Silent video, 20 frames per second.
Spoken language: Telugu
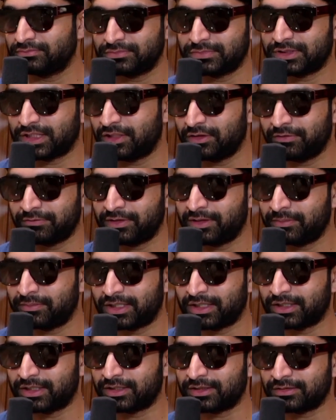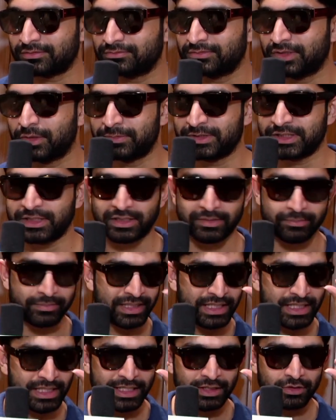తెలుగు ఫిల్మ్ నగర్ చిన్న
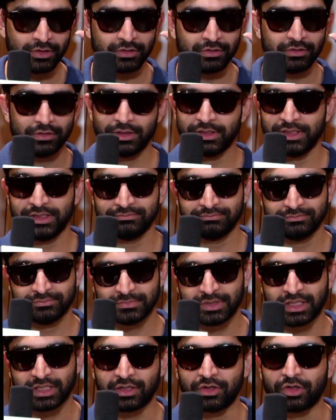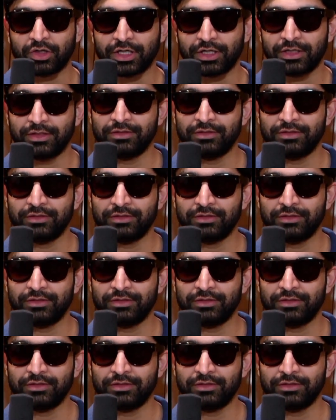బెల్ ఐకాన్ ఉంటుంది దాన్ని